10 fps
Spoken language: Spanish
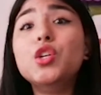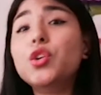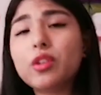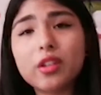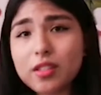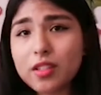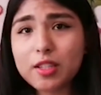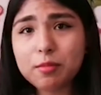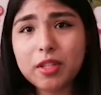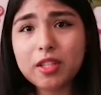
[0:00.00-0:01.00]
no
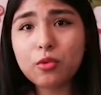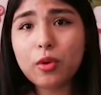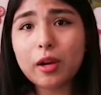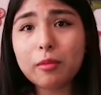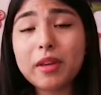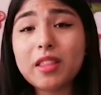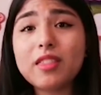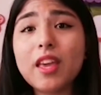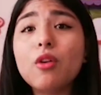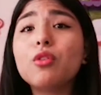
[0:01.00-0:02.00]
crecer
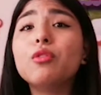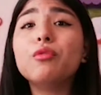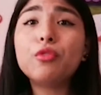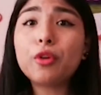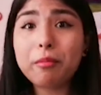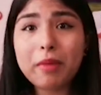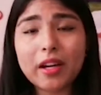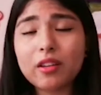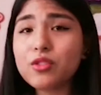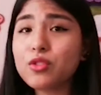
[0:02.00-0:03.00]
espiritualmente o
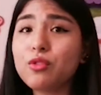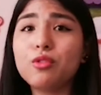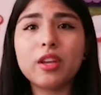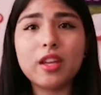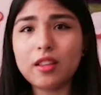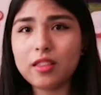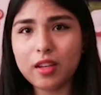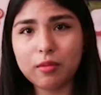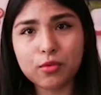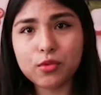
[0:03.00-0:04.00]
conformarnos con lo que ya
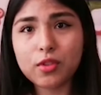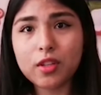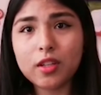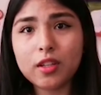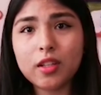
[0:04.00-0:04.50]
tenemos.